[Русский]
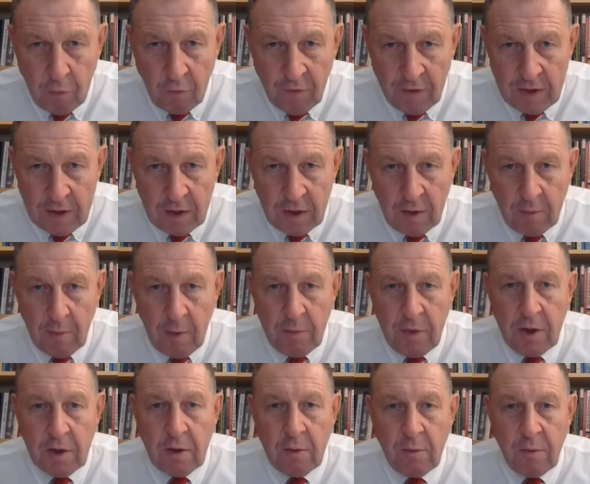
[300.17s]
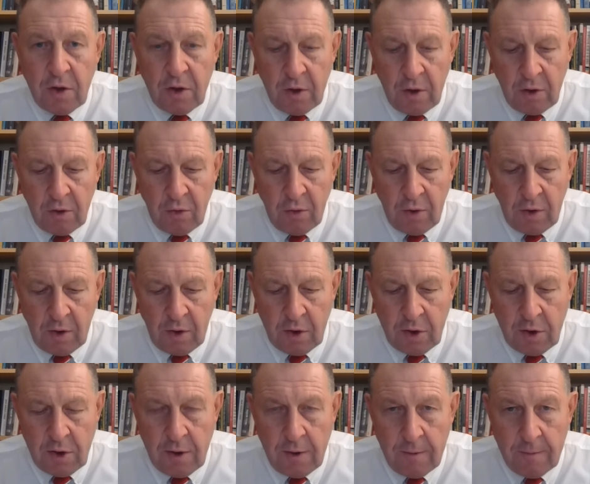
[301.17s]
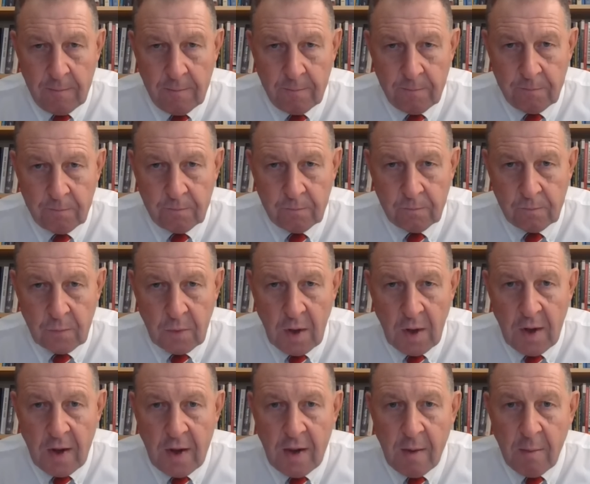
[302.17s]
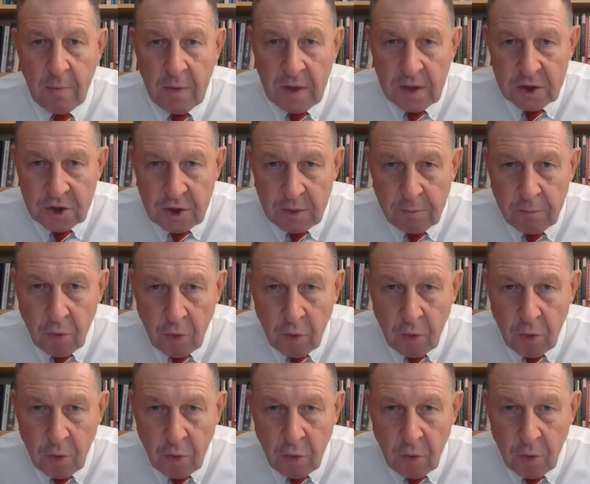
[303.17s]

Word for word: по военным объектам на территории России. Мы должны